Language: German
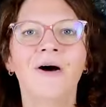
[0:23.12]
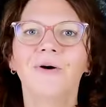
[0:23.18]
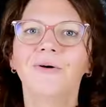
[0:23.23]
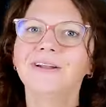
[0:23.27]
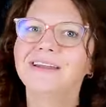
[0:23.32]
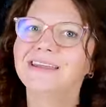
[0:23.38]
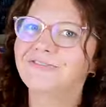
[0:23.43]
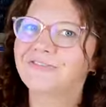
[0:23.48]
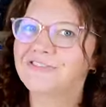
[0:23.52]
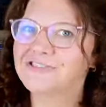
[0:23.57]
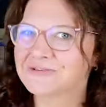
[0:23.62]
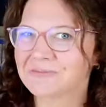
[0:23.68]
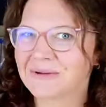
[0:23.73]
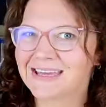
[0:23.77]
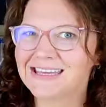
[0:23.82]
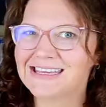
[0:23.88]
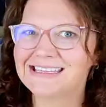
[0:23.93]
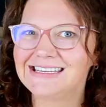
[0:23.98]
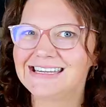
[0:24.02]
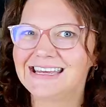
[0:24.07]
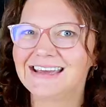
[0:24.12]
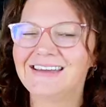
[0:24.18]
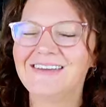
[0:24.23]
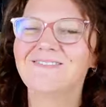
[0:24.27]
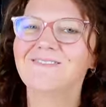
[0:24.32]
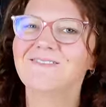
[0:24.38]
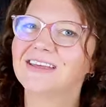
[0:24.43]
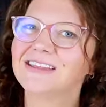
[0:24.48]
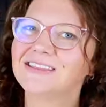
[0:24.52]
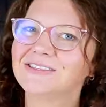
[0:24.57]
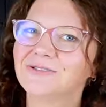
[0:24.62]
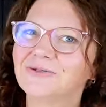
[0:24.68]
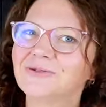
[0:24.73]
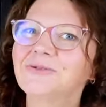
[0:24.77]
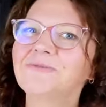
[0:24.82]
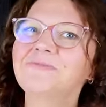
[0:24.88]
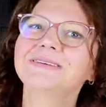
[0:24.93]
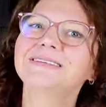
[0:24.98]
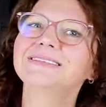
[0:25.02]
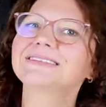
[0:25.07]
und ich verspreche dir, wenn
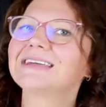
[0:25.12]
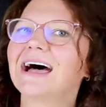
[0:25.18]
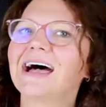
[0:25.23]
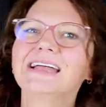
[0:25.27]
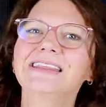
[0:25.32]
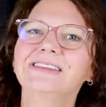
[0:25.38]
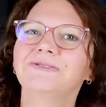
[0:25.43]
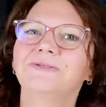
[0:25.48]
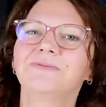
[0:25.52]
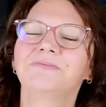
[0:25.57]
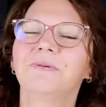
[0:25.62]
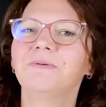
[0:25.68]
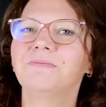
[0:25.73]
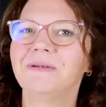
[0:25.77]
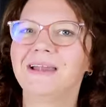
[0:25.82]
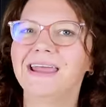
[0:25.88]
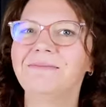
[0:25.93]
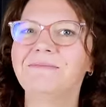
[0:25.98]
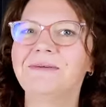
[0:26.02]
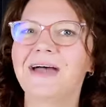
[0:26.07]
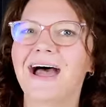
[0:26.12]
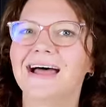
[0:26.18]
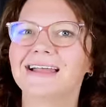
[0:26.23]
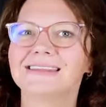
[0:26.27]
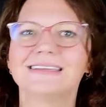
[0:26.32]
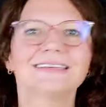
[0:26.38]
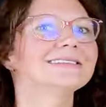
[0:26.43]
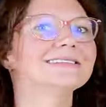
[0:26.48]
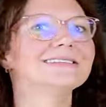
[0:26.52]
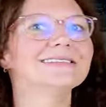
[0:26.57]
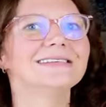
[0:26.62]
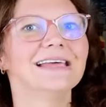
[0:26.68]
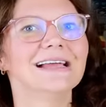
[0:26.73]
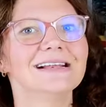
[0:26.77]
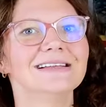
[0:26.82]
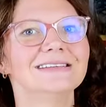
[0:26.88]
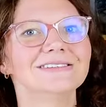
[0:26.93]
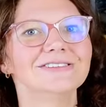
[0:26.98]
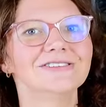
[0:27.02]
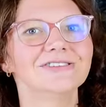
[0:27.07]
du bis dato Probleme hattest,
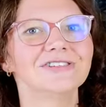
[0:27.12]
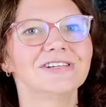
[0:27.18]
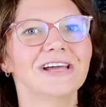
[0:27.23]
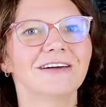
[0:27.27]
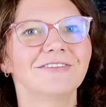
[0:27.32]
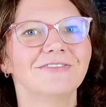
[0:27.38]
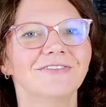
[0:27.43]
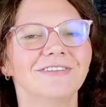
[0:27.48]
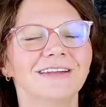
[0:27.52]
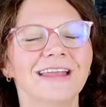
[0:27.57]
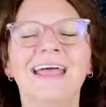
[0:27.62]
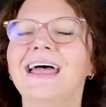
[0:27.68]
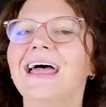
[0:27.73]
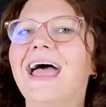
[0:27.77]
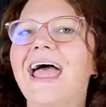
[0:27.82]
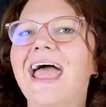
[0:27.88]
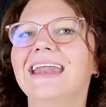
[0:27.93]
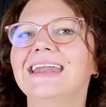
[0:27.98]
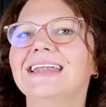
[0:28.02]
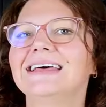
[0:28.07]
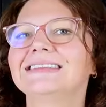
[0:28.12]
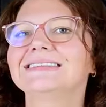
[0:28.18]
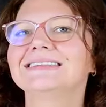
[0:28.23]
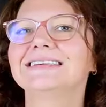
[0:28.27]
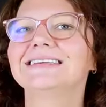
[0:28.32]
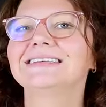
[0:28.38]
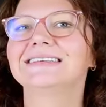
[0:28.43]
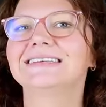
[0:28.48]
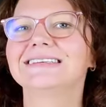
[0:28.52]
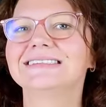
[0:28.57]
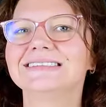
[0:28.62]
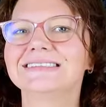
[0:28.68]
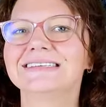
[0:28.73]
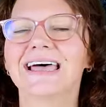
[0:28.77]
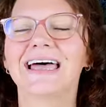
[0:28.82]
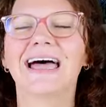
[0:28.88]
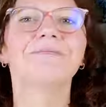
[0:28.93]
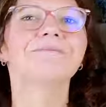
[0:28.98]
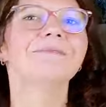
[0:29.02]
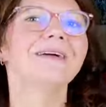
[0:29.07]
Zellen zu schaffen, ändert sich das
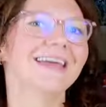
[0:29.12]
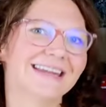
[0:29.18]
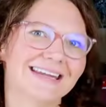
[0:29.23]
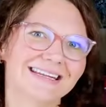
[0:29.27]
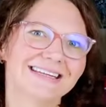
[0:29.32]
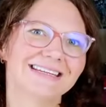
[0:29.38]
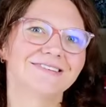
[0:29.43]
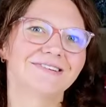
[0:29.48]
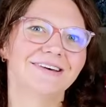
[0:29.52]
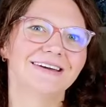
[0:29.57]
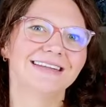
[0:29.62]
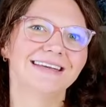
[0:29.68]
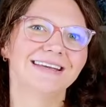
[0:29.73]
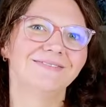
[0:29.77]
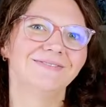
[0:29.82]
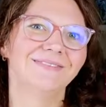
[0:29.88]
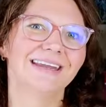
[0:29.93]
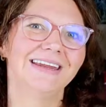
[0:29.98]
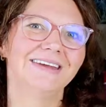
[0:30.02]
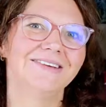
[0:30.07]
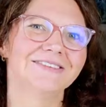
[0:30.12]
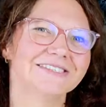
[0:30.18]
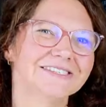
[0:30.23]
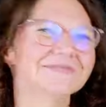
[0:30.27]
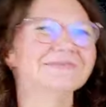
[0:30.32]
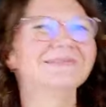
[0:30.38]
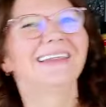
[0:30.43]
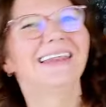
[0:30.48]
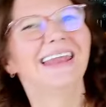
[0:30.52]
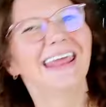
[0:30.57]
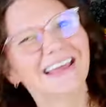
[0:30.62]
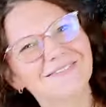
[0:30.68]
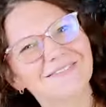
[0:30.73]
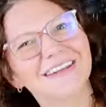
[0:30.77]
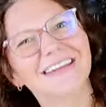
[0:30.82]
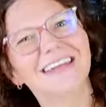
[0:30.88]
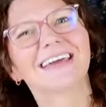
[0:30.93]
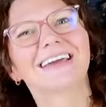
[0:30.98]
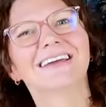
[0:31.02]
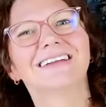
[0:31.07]
am Ende des heutigen Videos. Legen wir
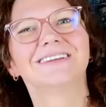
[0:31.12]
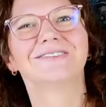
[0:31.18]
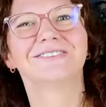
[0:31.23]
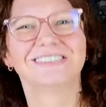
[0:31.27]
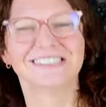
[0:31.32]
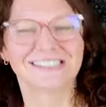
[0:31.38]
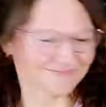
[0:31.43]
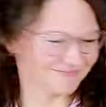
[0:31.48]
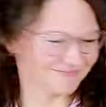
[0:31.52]
direkt los.